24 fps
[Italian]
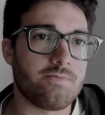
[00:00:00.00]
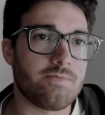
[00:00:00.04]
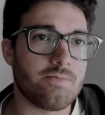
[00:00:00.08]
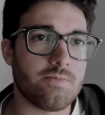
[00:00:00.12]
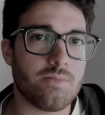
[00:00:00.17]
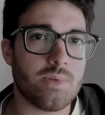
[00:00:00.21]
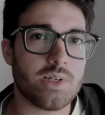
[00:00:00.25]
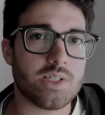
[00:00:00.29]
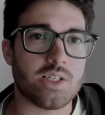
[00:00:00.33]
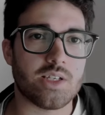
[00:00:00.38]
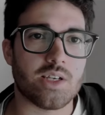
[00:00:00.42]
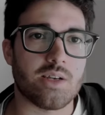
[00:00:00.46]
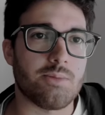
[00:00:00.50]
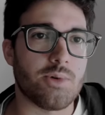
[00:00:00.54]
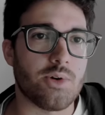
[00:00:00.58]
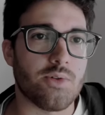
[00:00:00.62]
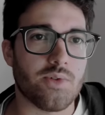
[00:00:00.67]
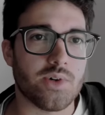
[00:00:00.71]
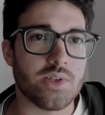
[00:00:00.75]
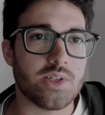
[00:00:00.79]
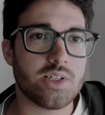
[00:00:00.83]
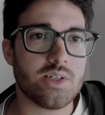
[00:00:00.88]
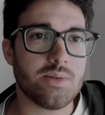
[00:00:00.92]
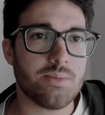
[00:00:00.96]
basta che me lo
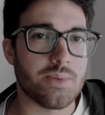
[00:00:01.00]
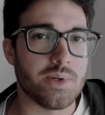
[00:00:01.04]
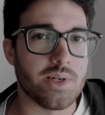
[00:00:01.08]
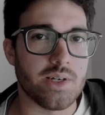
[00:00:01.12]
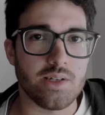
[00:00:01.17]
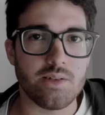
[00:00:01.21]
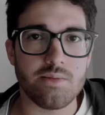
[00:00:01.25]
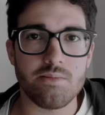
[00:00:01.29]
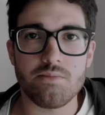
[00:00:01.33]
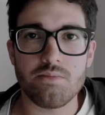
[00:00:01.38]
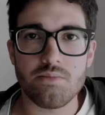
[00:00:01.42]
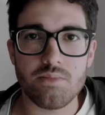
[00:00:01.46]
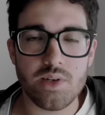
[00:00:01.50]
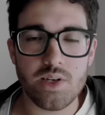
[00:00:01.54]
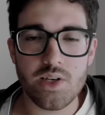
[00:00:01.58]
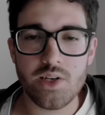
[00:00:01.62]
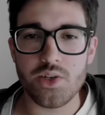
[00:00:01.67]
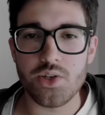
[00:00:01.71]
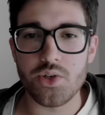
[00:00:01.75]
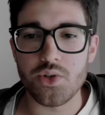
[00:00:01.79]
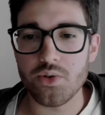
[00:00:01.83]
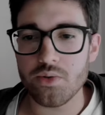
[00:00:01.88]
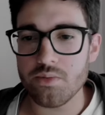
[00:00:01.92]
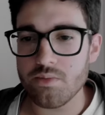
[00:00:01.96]
fate sapere e
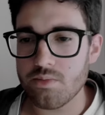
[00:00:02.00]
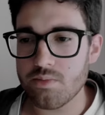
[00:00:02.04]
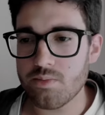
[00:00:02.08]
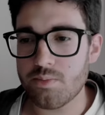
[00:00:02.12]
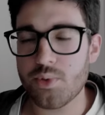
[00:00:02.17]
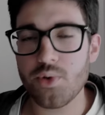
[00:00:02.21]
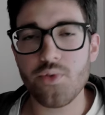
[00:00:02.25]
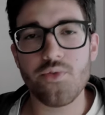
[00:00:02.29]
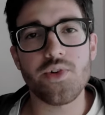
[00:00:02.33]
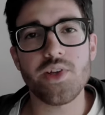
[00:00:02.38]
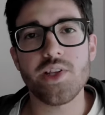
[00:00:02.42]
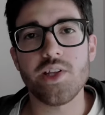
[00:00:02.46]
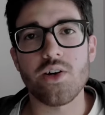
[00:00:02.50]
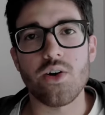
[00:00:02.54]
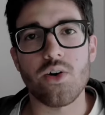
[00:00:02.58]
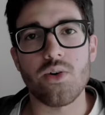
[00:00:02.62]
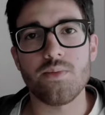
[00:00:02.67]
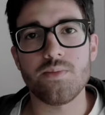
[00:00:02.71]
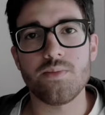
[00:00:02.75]
io provvederò.